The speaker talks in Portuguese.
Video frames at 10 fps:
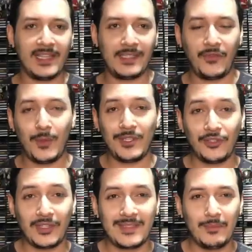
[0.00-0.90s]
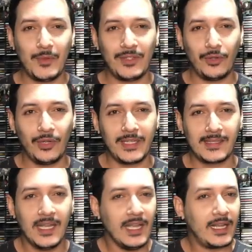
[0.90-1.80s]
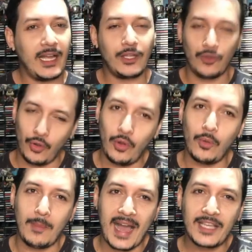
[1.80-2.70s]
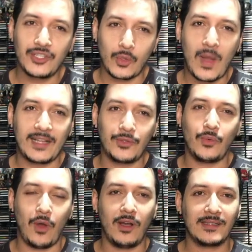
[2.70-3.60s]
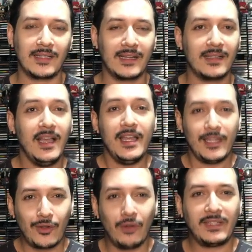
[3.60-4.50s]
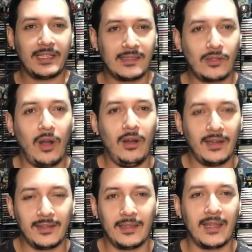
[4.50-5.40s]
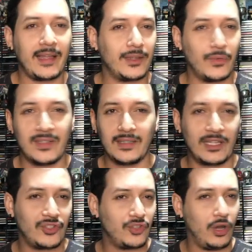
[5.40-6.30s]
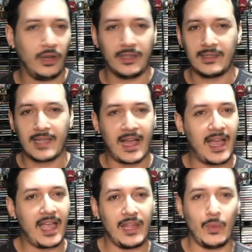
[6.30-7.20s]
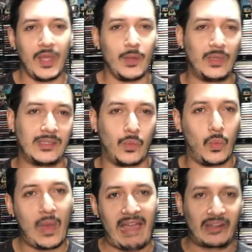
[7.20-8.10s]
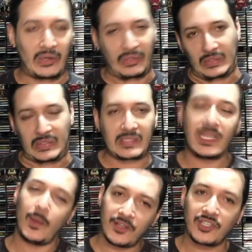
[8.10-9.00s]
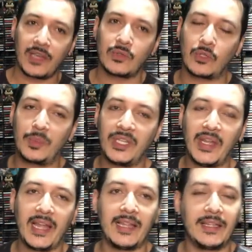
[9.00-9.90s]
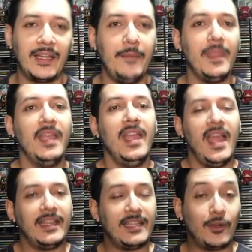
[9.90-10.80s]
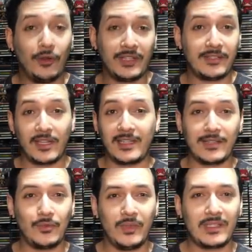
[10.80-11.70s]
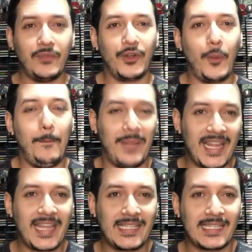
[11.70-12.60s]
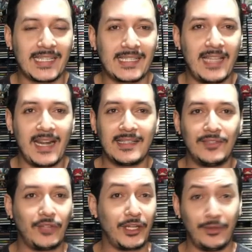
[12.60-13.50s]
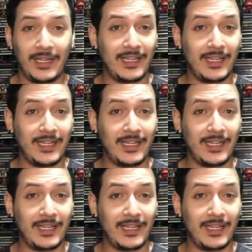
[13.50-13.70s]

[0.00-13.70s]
Esse filme é de 2002, ganhou mais de quatro Oscars e conta a história. Tem a Catherine Zeta-Jones, é a Hilary Weiswaggers, eu acho que é isso o nome dela, né? que conta a história das duas que foram presas e elas se tornam